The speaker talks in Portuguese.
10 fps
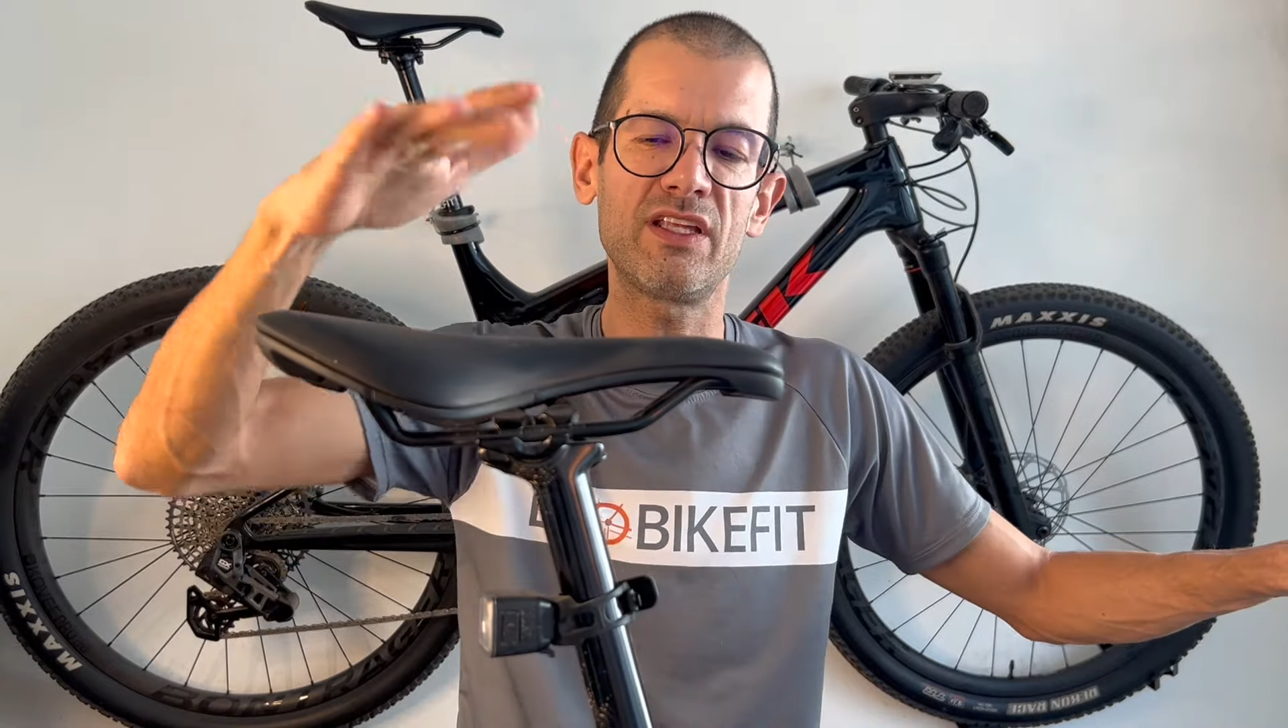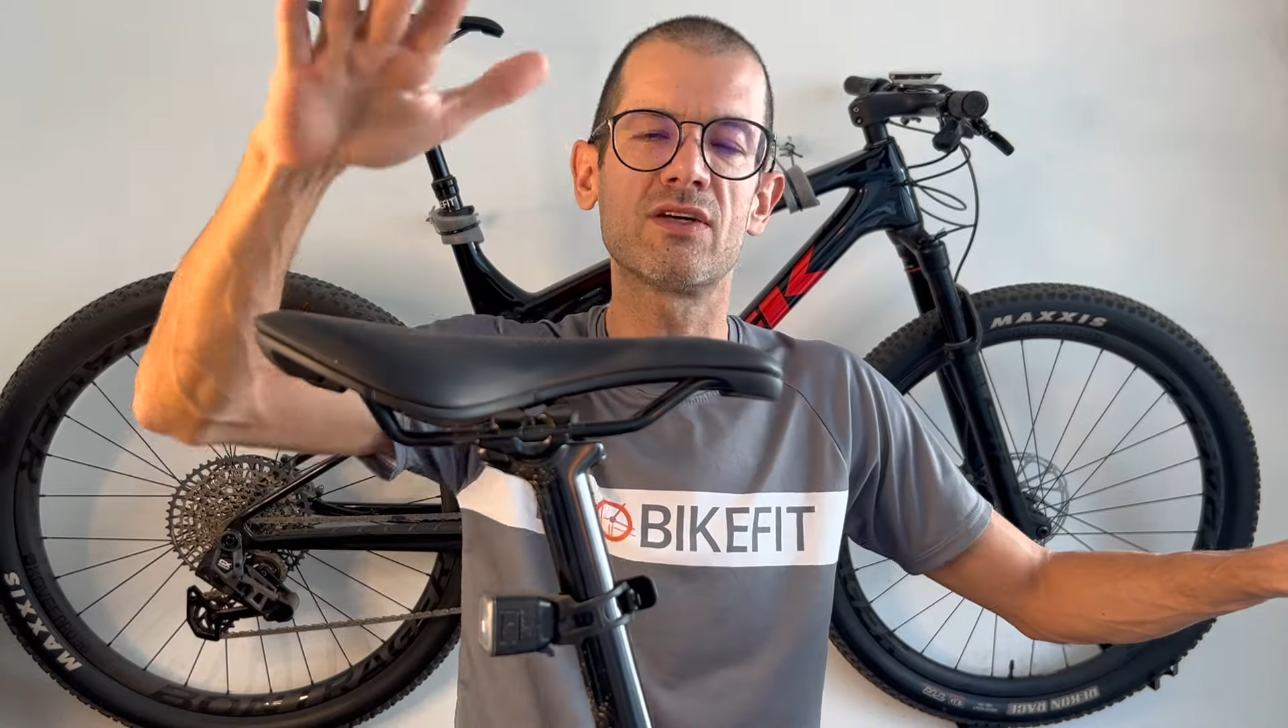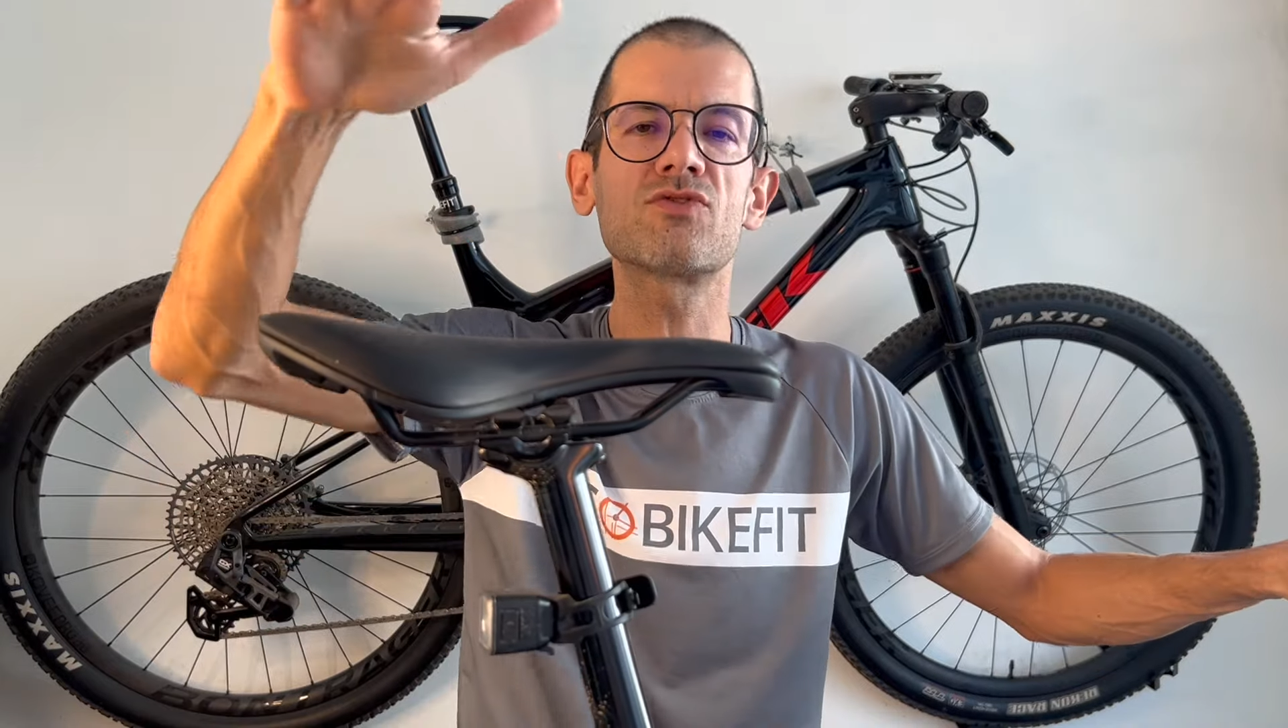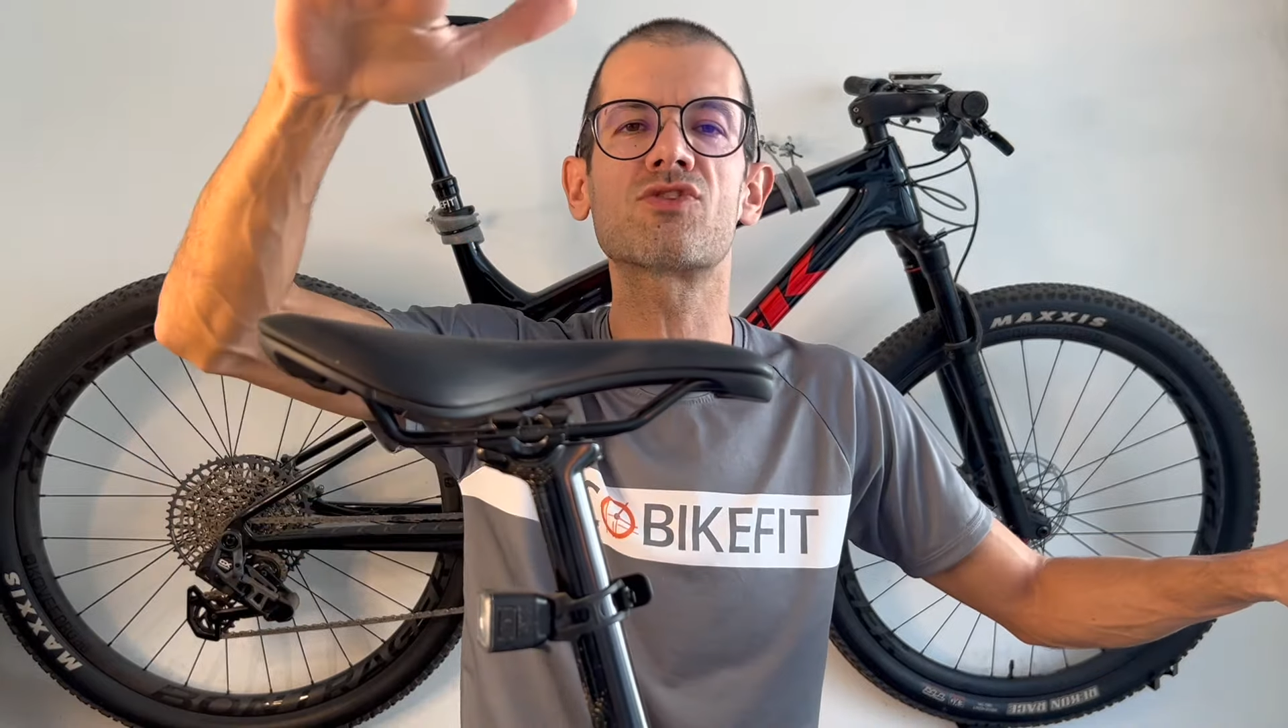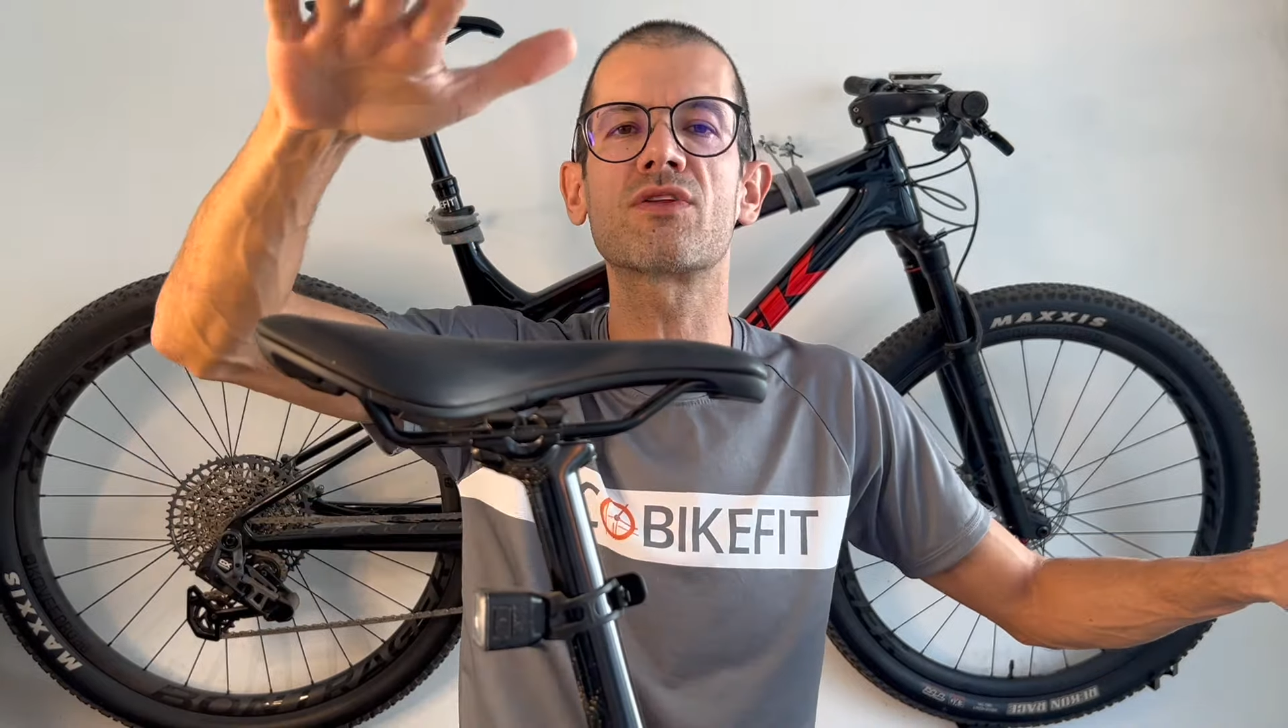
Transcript: não só